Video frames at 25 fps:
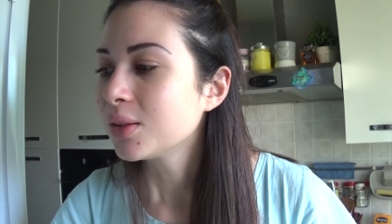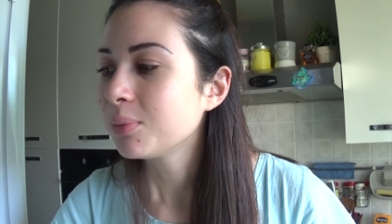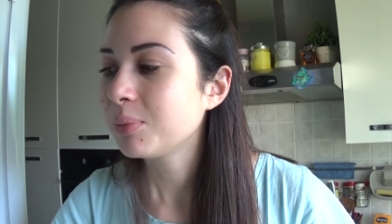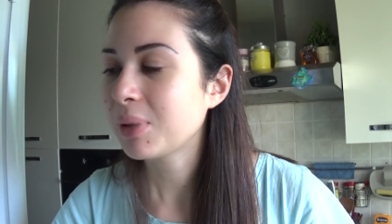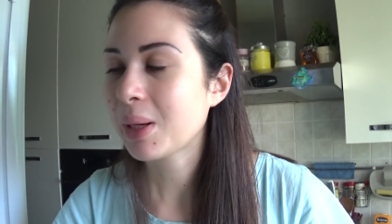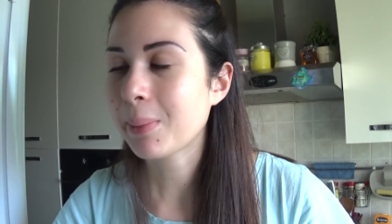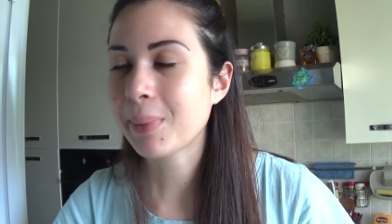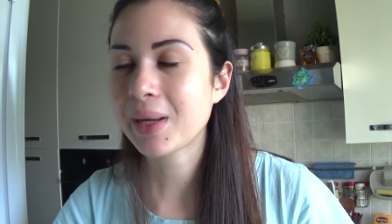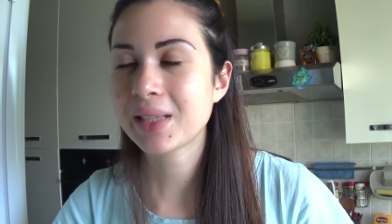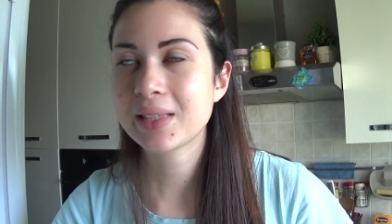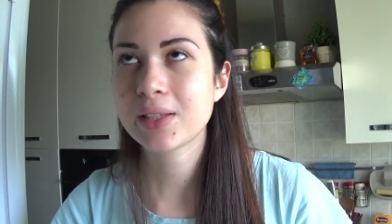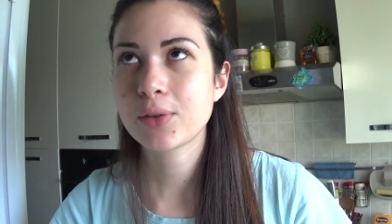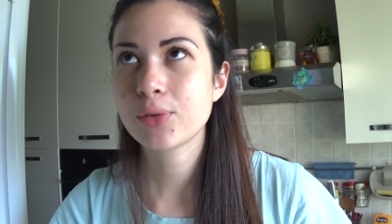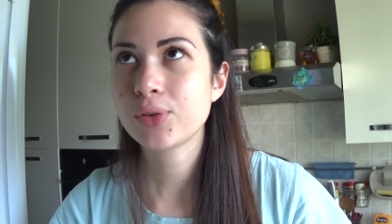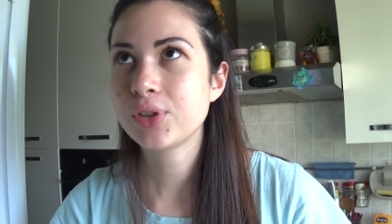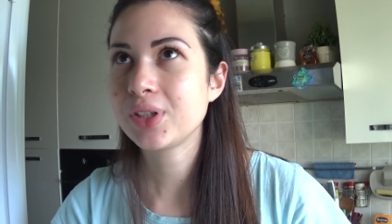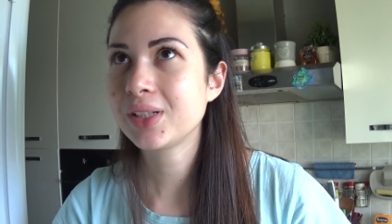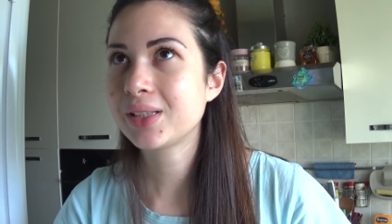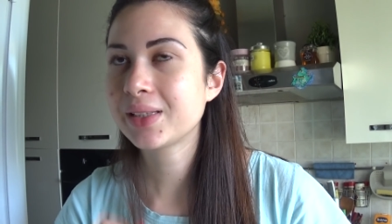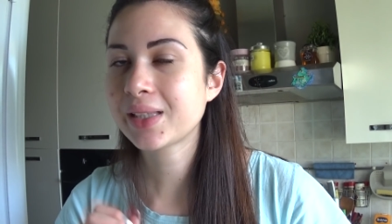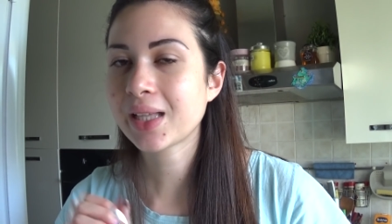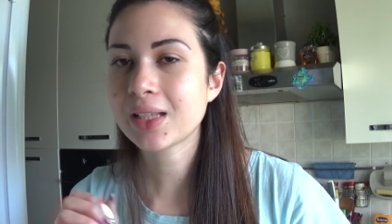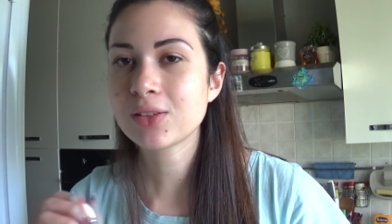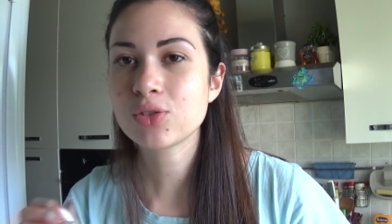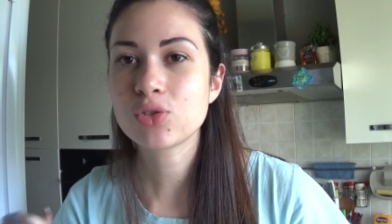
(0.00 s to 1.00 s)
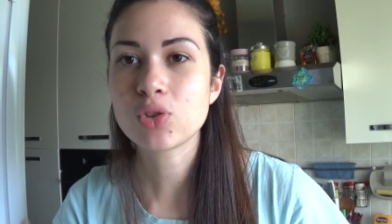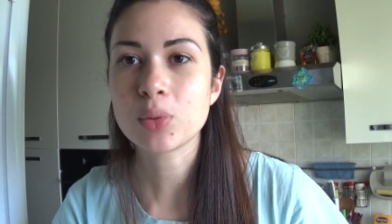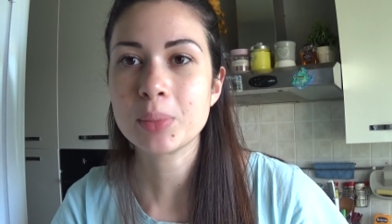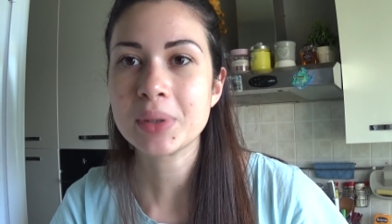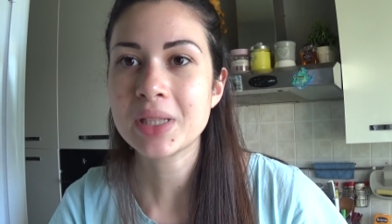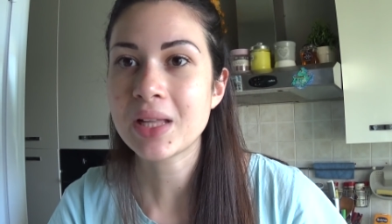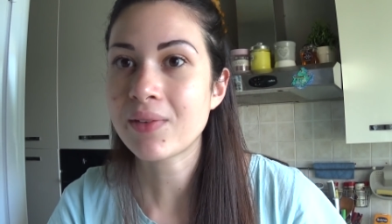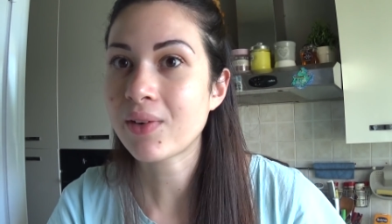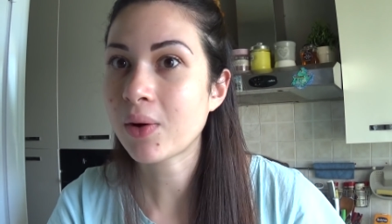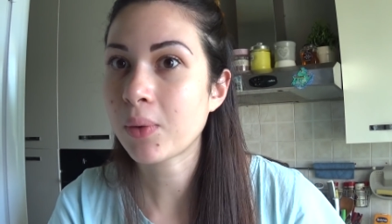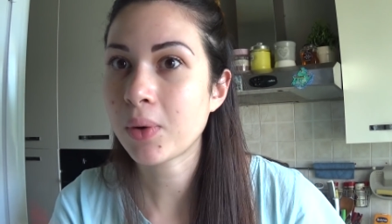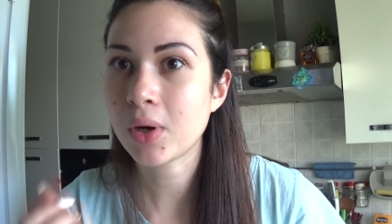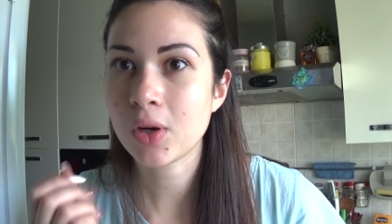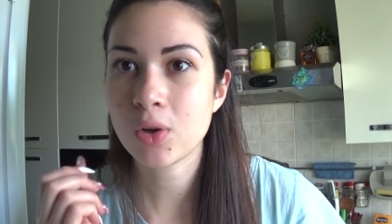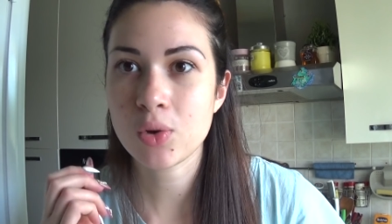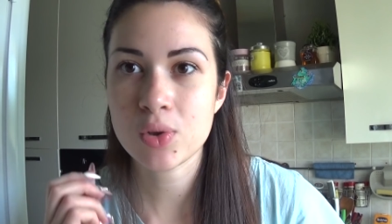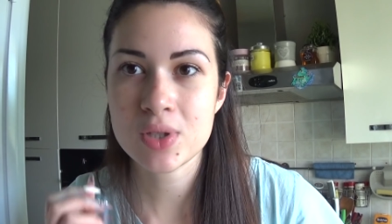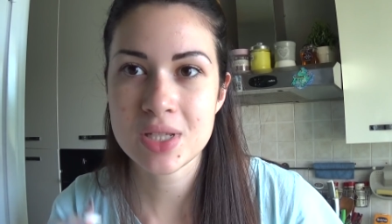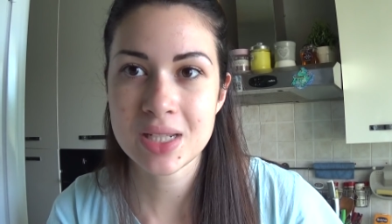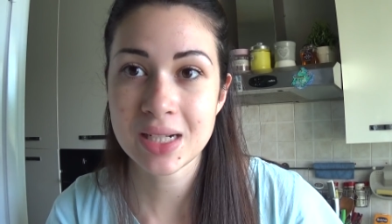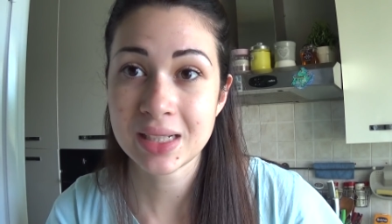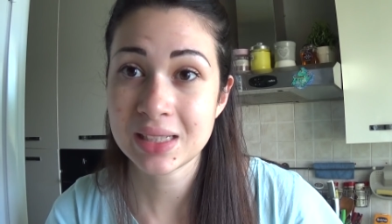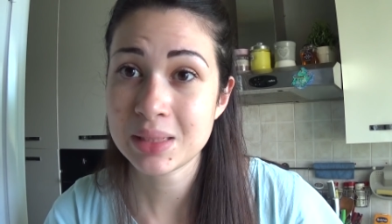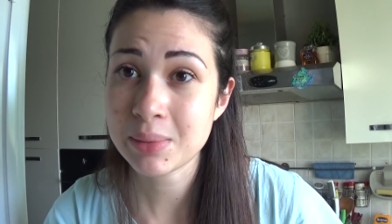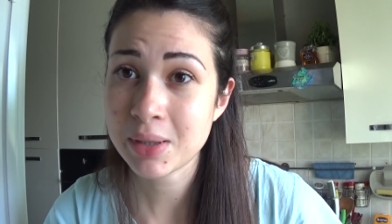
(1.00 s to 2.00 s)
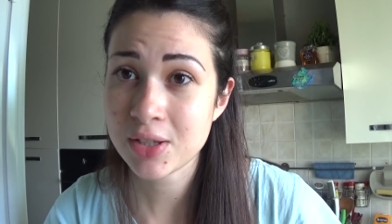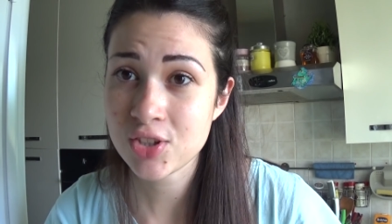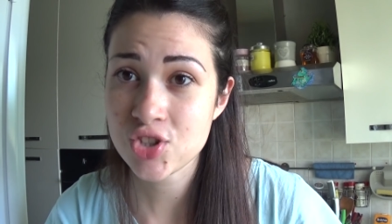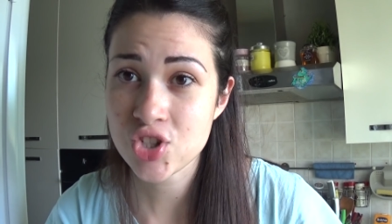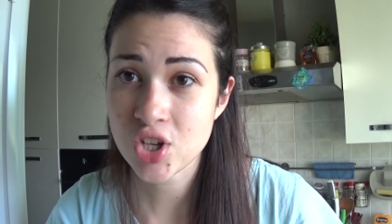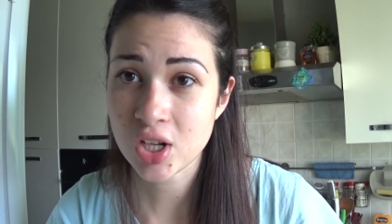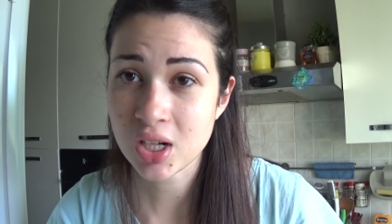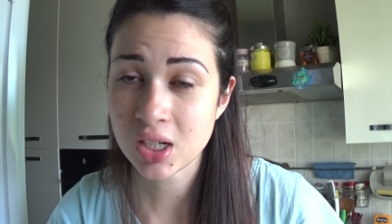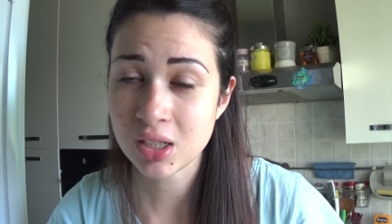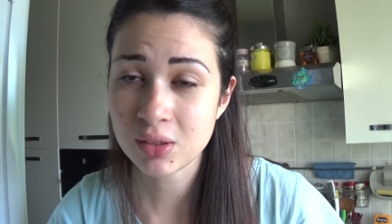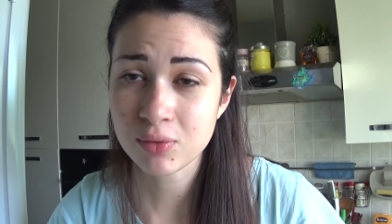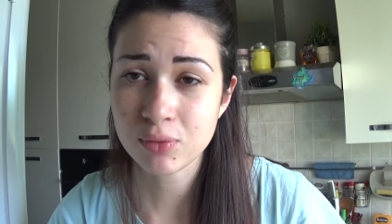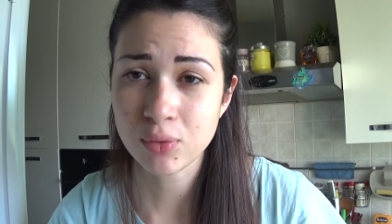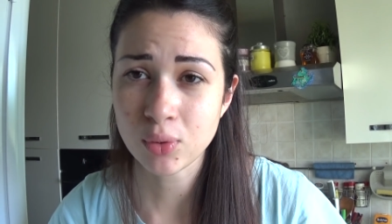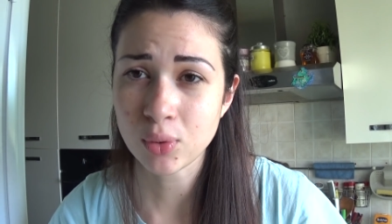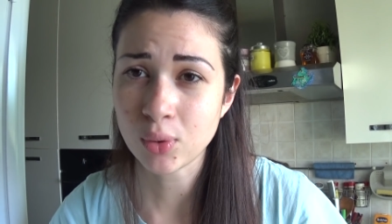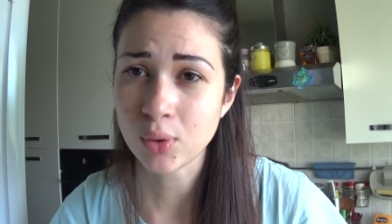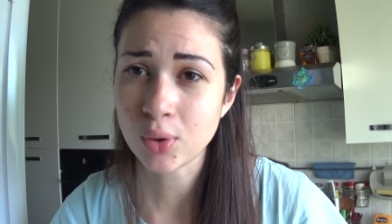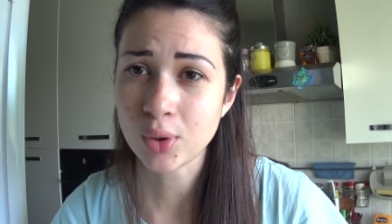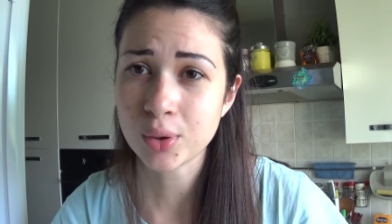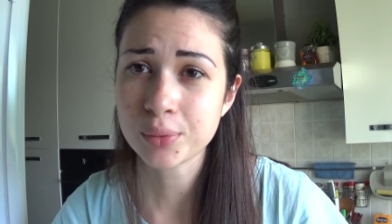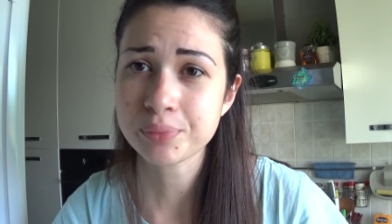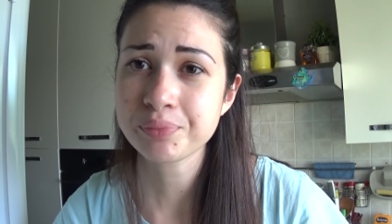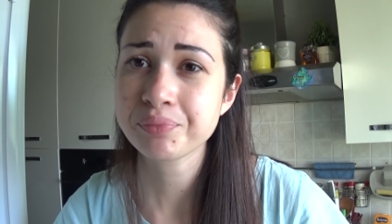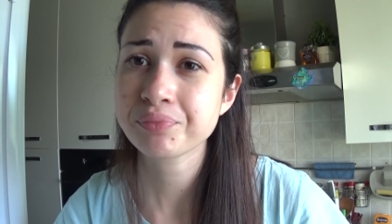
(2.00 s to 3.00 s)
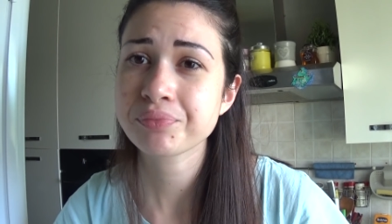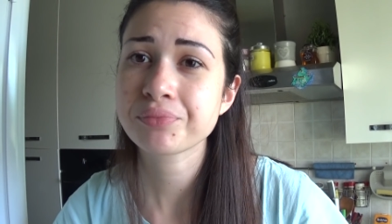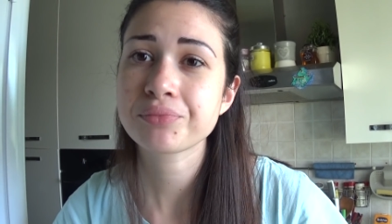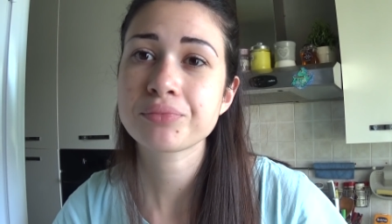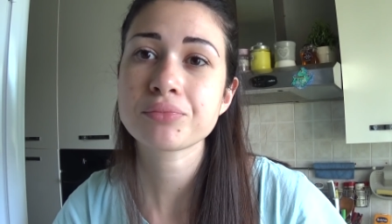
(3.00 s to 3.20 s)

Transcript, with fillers: mia madre ogni tanto mi dava qualcosina di mangiare al volo